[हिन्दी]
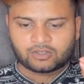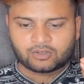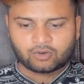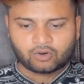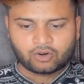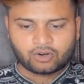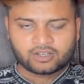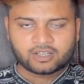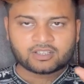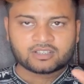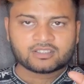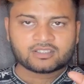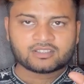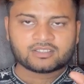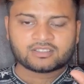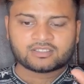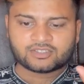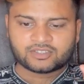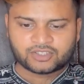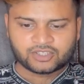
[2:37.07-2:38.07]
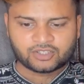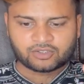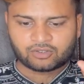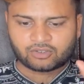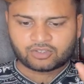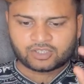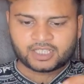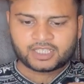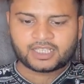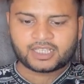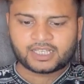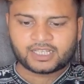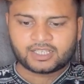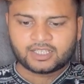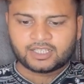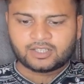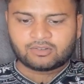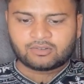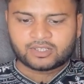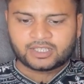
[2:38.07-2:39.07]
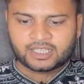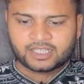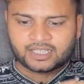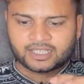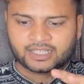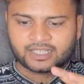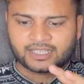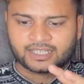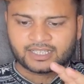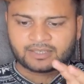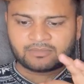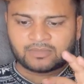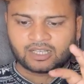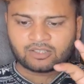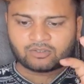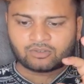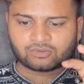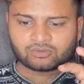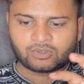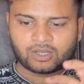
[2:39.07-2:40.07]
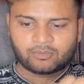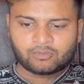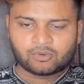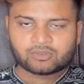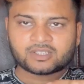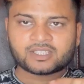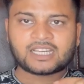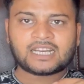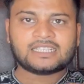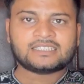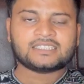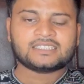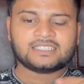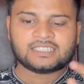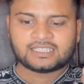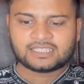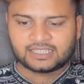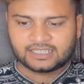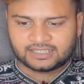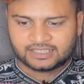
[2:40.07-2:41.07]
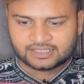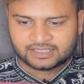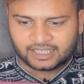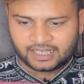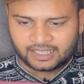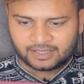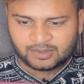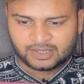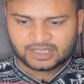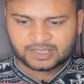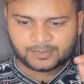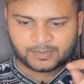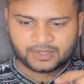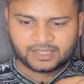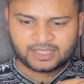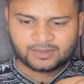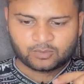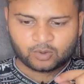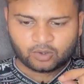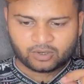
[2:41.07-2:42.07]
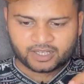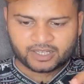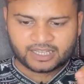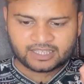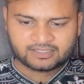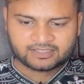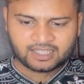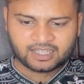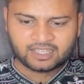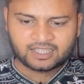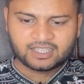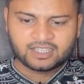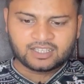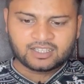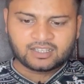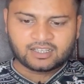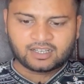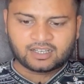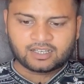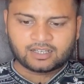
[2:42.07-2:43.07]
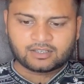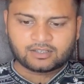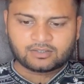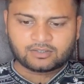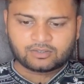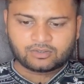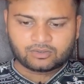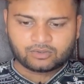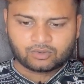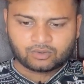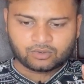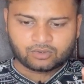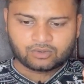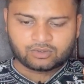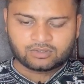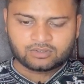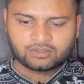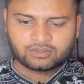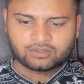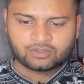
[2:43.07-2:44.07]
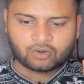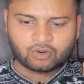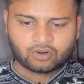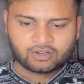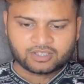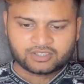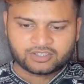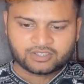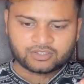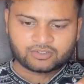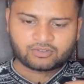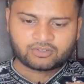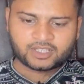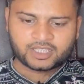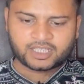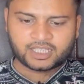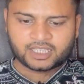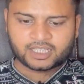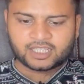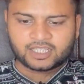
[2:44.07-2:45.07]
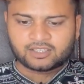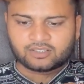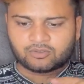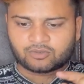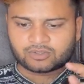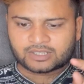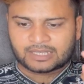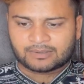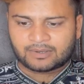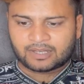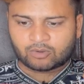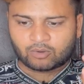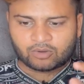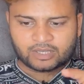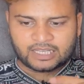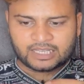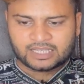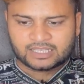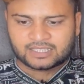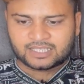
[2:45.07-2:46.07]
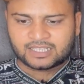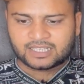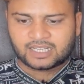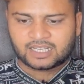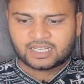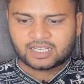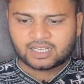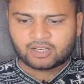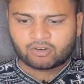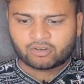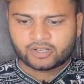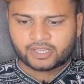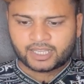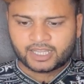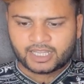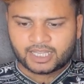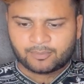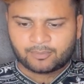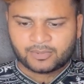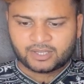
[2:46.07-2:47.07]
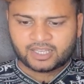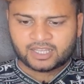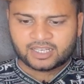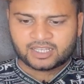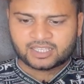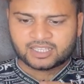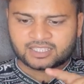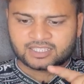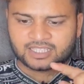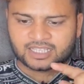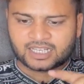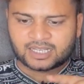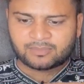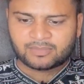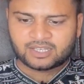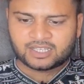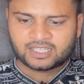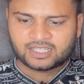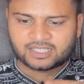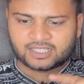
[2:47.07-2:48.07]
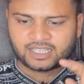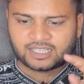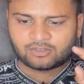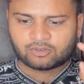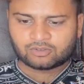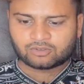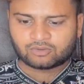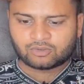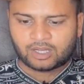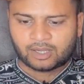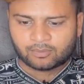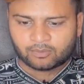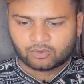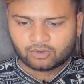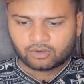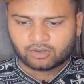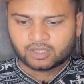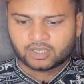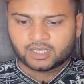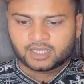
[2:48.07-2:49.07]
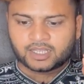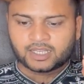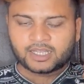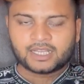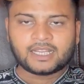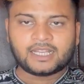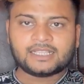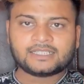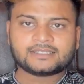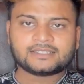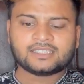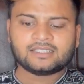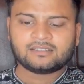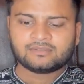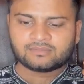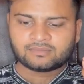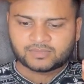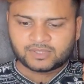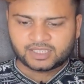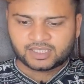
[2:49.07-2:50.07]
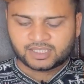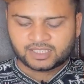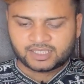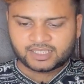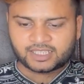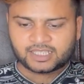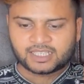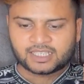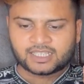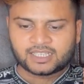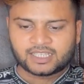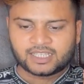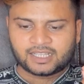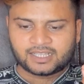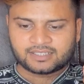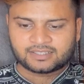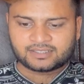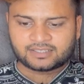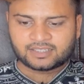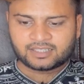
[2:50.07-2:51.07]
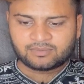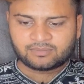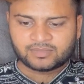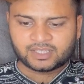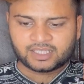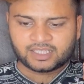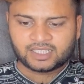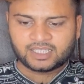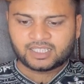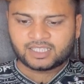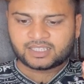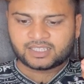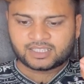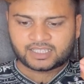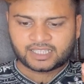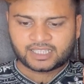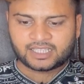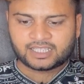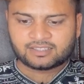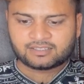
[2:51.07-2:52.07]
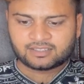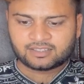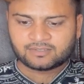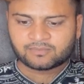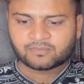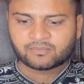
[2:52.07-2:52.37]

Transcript: डॉट जीरो ठीक है ये लिखने के बाद दोस्तों आप लोग ध्यान से देख लीजिए साइड में स्पीड बोर्ड नेक्सा टू डॉट जीरो ठीक है उसके बाद ओके कर देना है और ए पी एन की जगह पे लिखना है दोस्तों आपको एस बी ठीक है एस बी तेईस